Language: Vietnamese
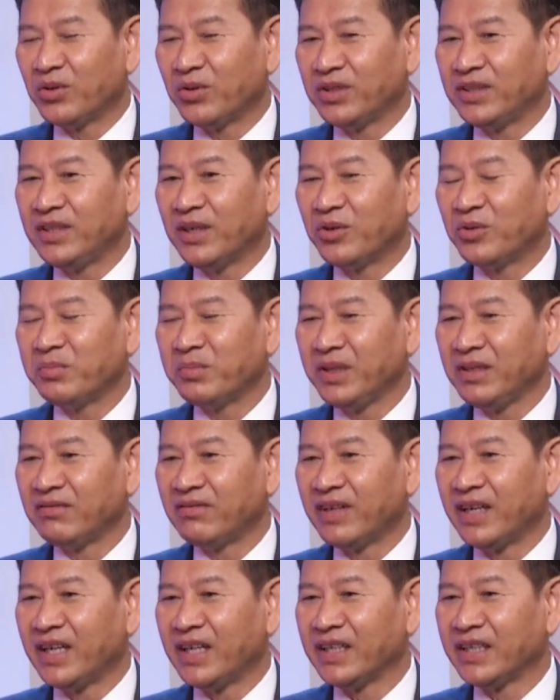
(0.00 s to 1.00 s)
con cháu mình
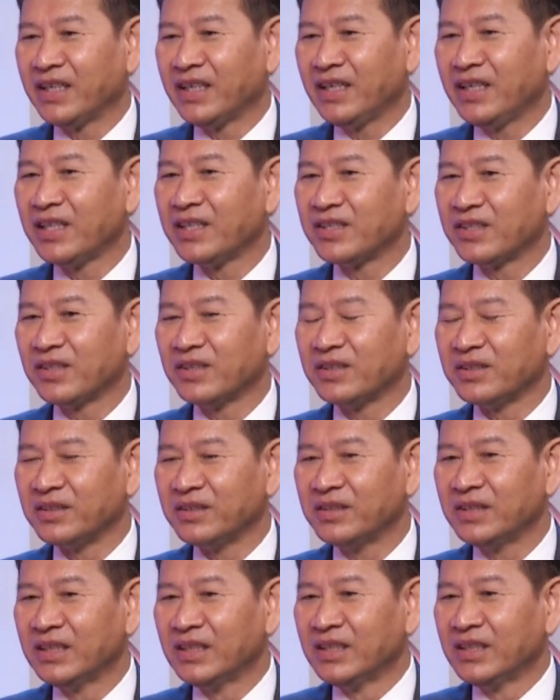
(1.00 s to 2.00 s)
về cái lịch
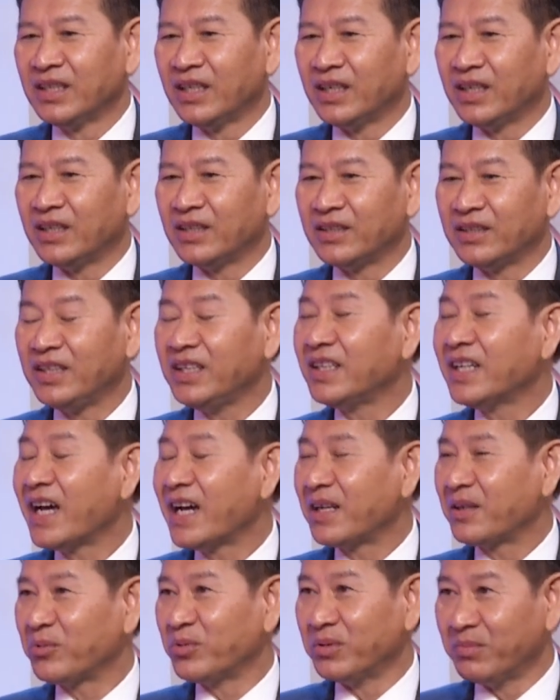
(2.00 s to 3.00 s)
sử uh, tị
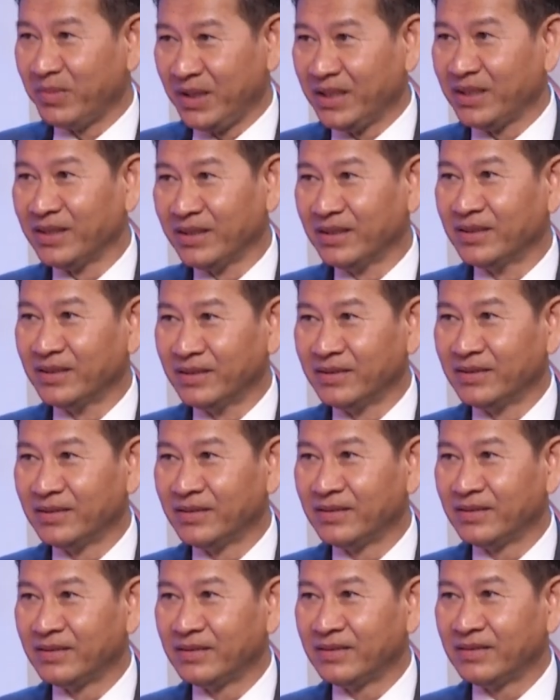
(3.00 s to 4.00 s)
nạn của mình
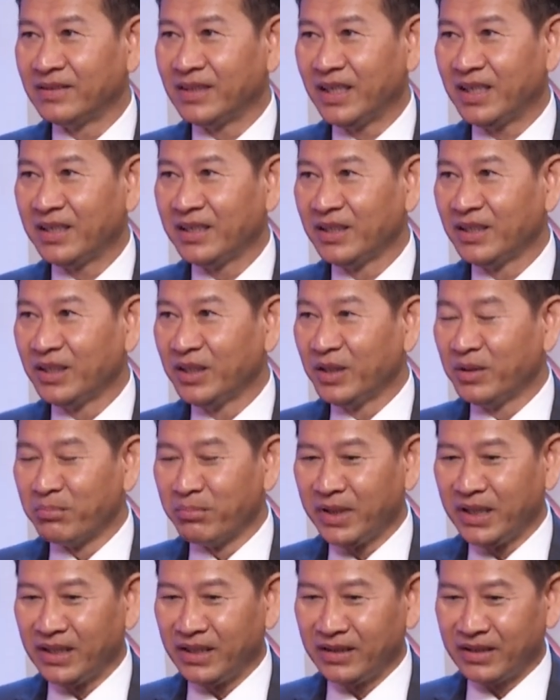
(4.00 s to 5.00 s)
dạ. ha,
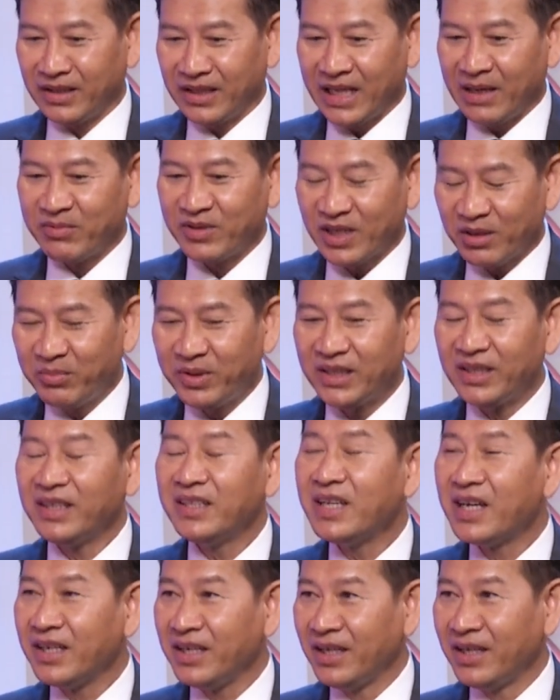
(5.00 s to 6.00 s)
mình làm sao mình
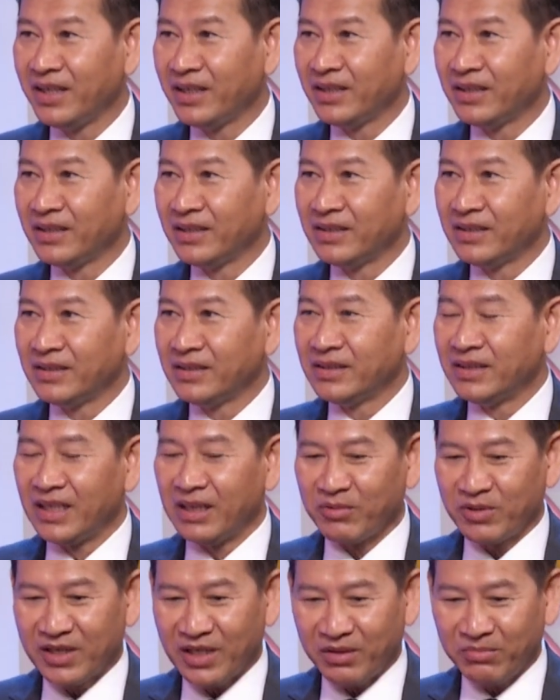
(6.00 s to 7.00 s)
tới đây
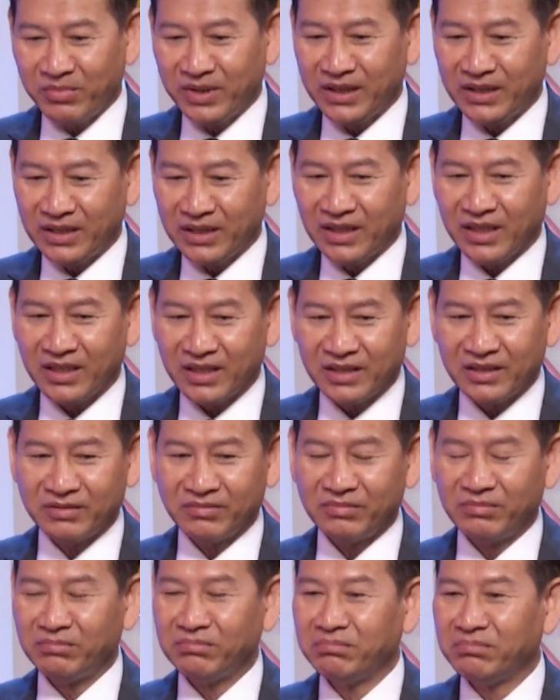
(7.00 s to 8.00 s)
làm sao mình
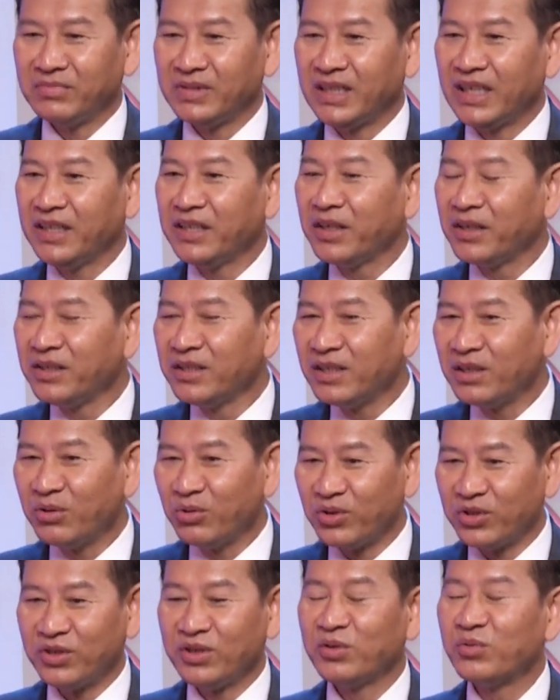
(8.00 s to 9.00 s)
uh, cái đất nước
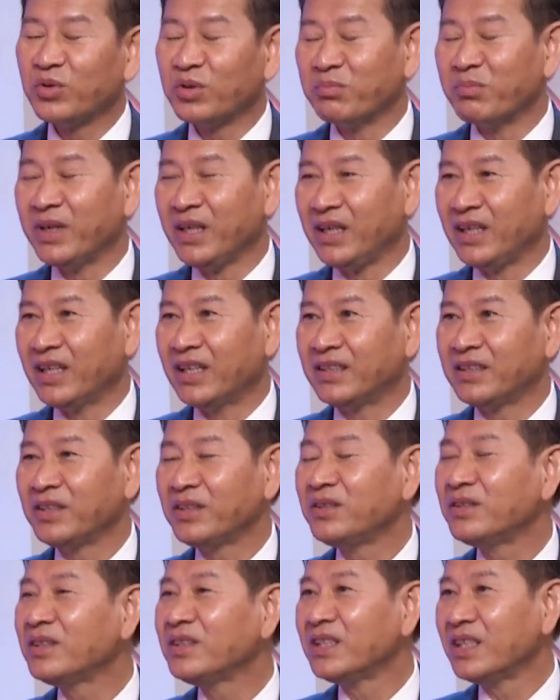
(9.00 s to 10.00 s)
hồi xưa của mình là
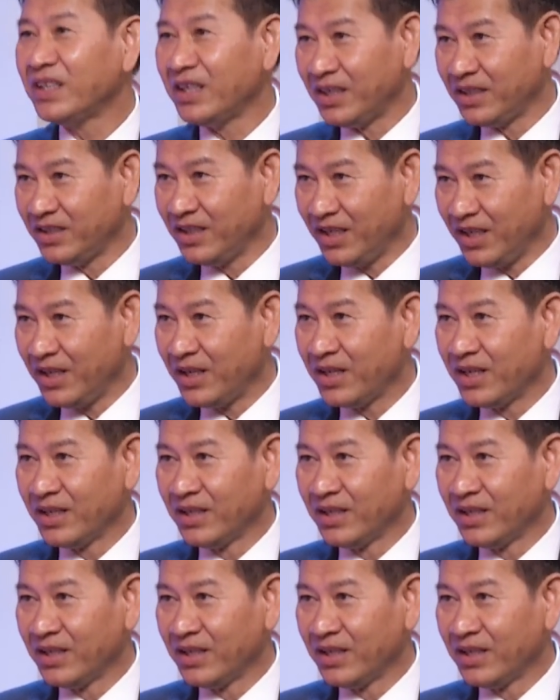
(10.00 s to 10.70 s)
đất nước gì gì